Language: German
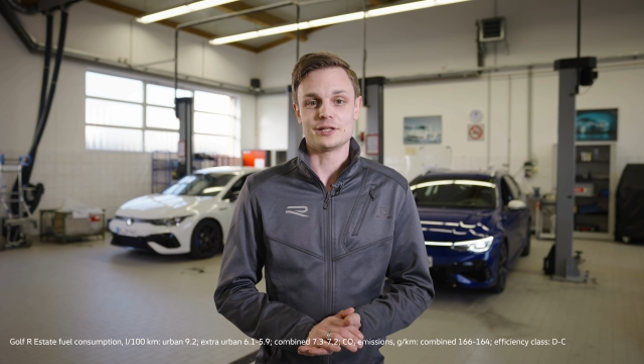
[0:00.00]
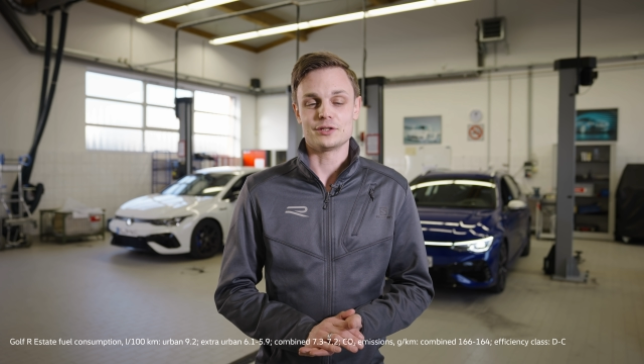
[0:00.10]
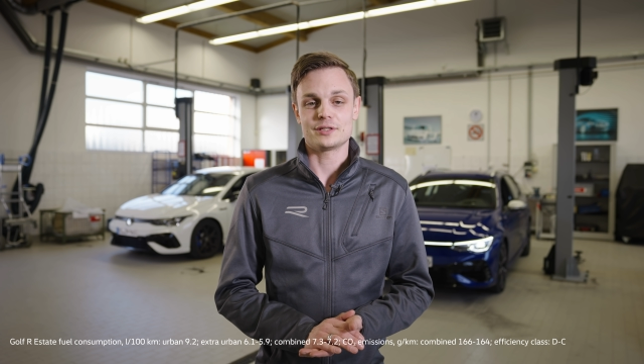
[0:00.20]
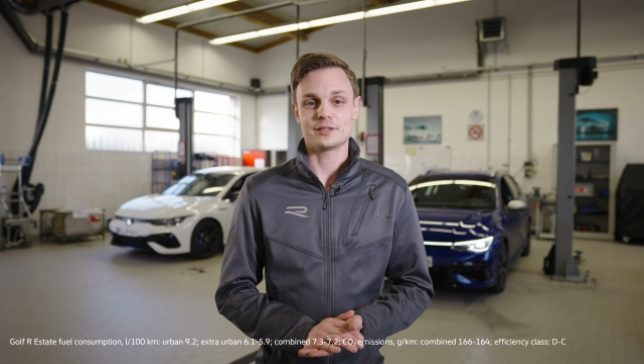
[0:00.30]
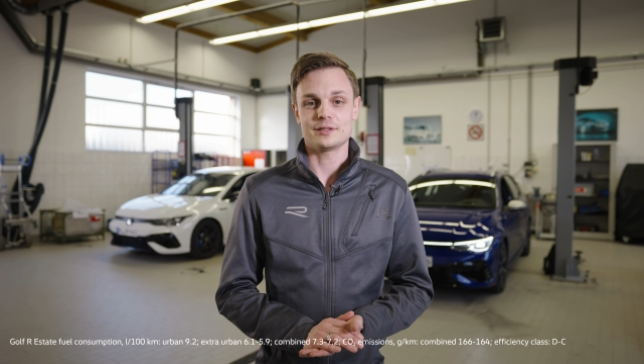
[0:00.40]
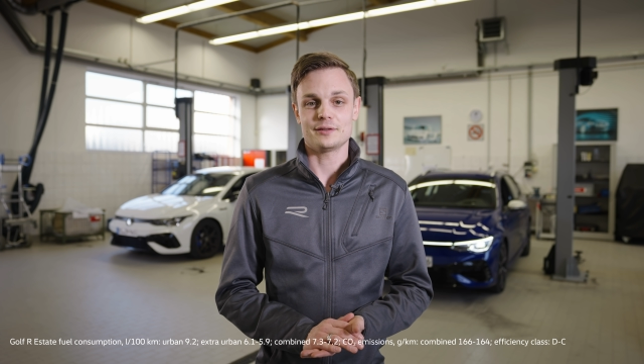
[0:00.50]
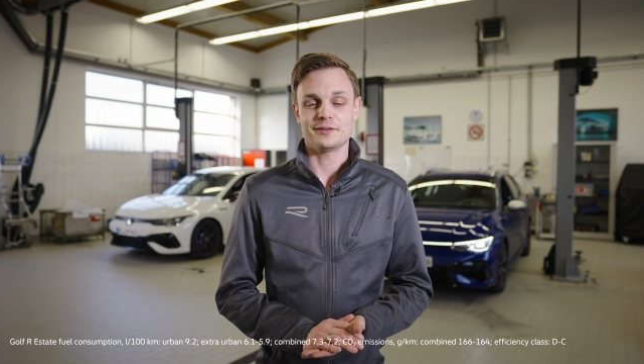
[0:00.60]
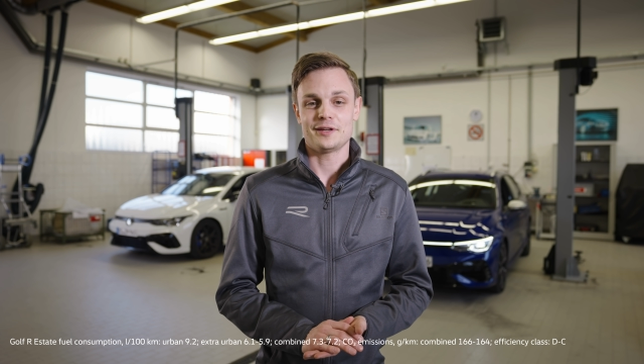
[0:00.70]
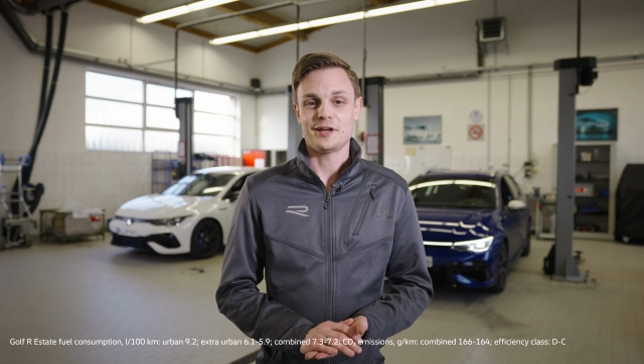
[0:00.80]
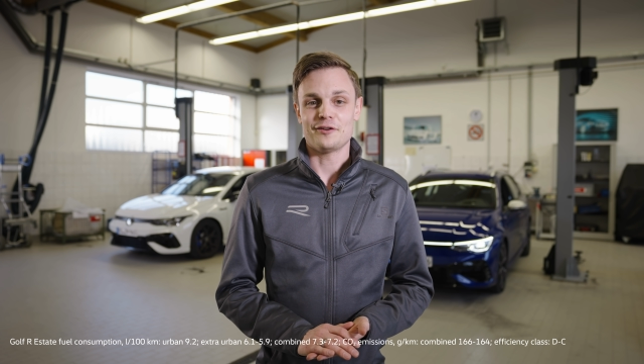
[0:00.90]
Das ist äh, ein
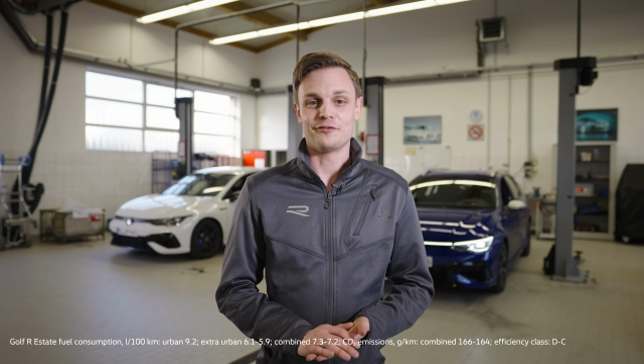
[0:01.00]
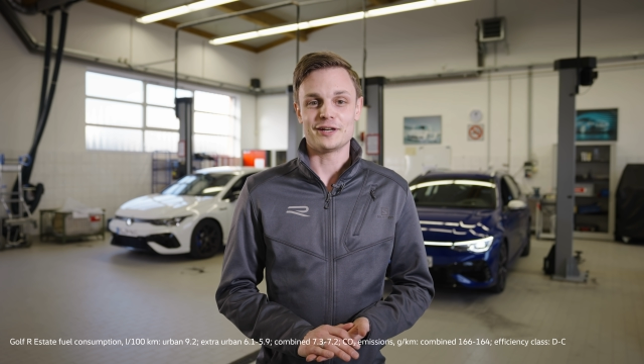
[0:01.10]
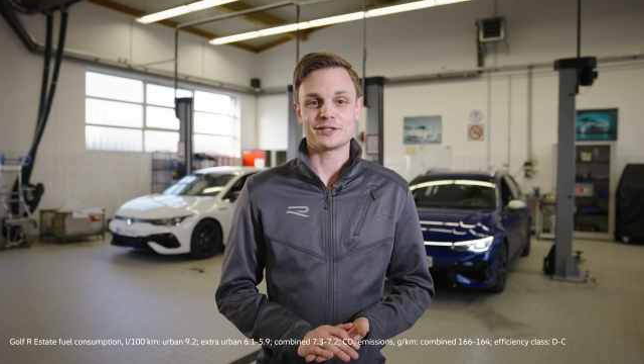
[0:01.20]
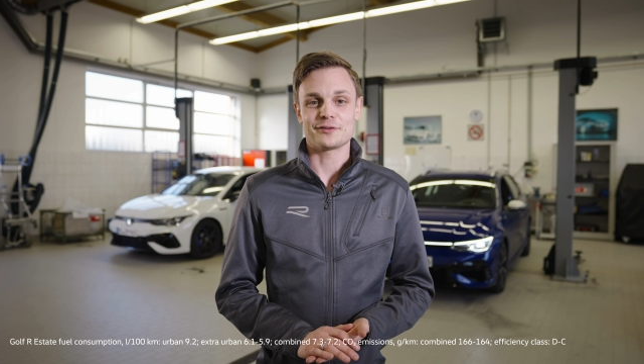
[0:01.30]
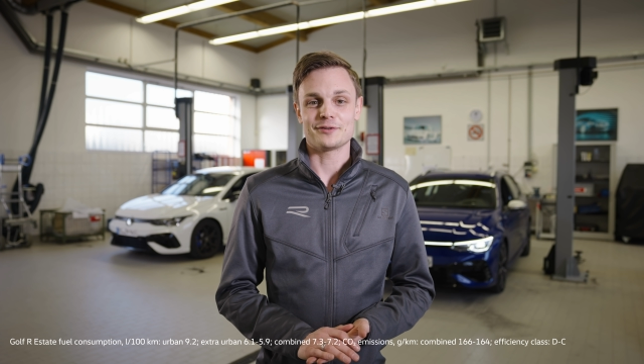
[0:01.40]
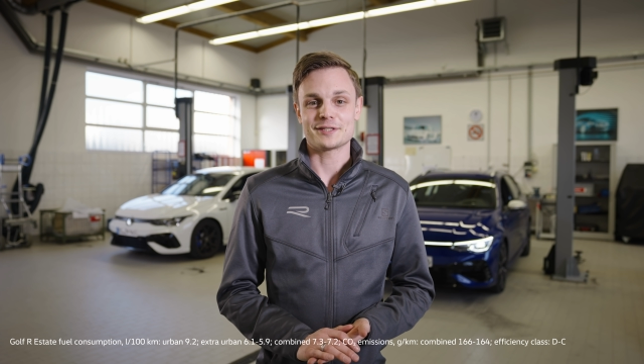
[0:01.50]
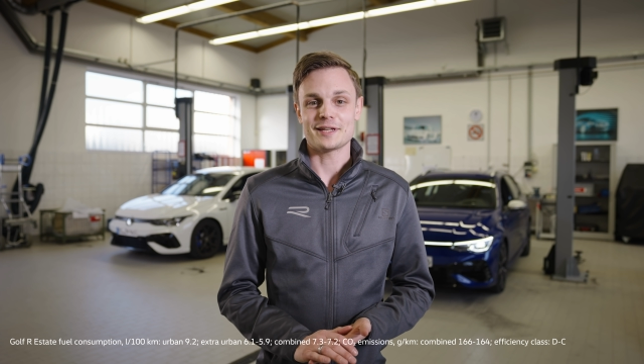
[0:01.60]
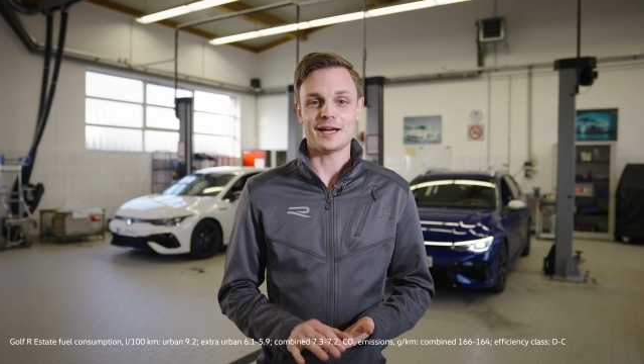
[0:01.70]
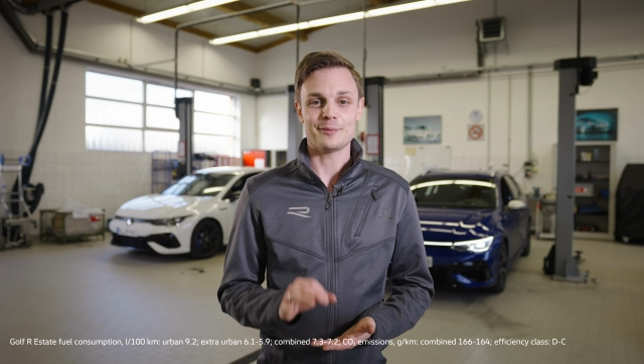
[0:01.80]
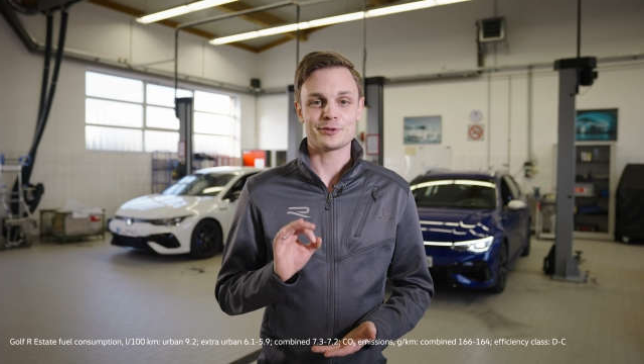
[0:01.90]
Fahrzeug, was
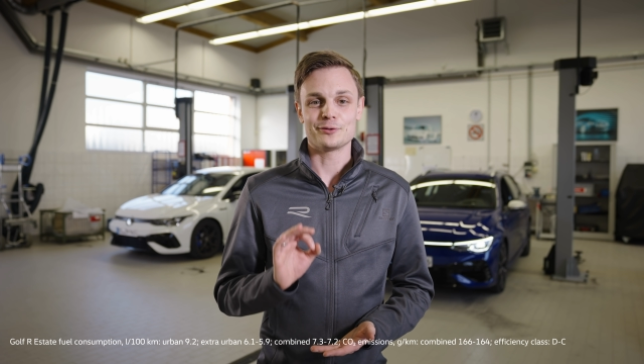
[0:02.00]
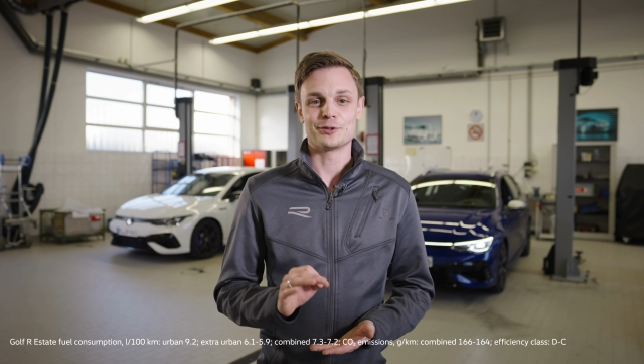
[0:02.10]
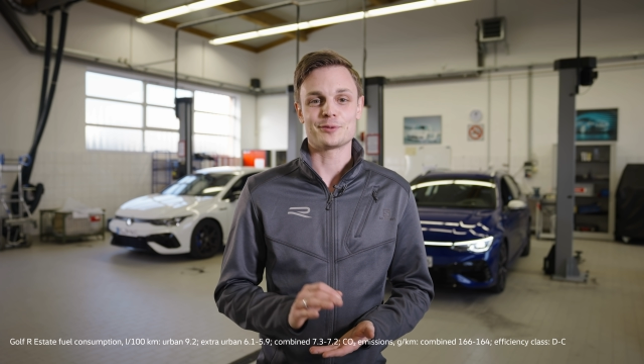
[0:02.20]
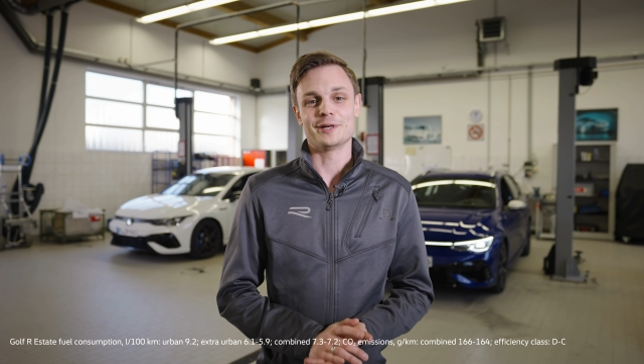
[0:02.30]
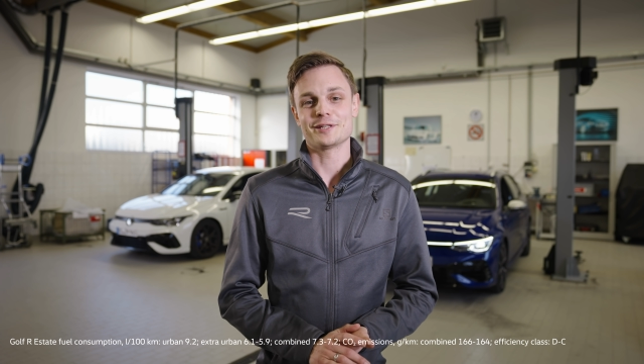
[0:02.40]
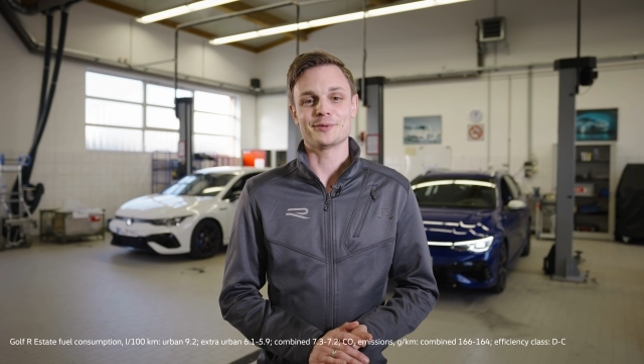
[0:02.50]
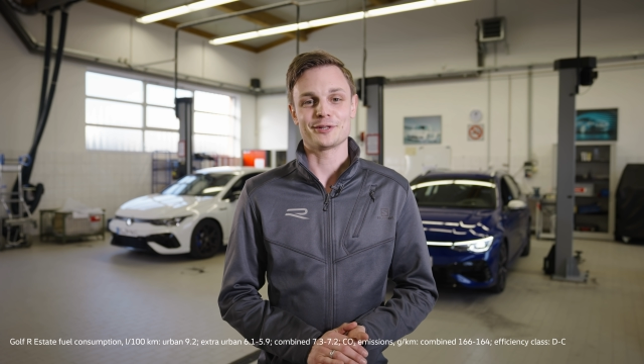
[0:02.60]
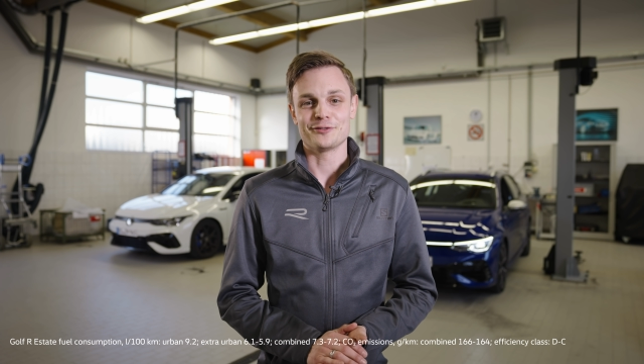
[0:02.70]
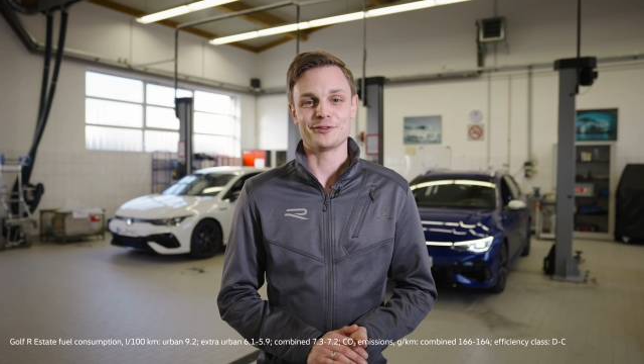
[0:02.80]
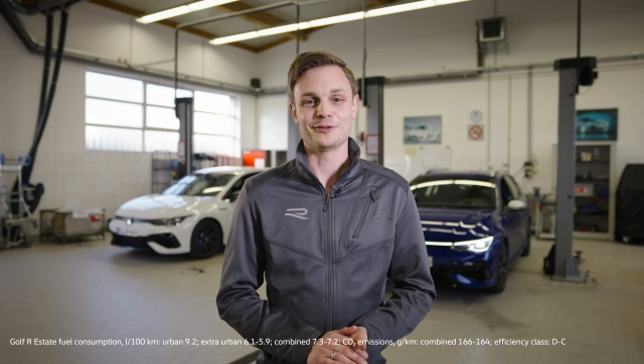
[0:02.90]
absolut Spaß
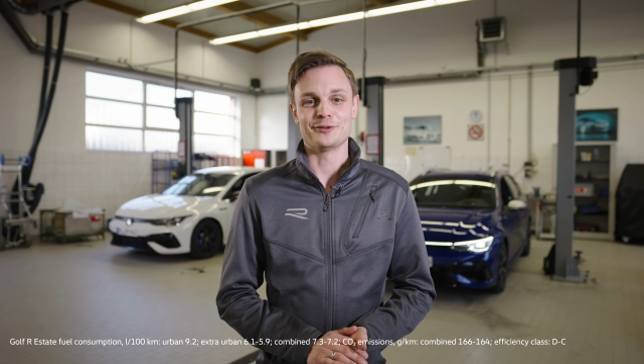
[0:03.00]
macht auf der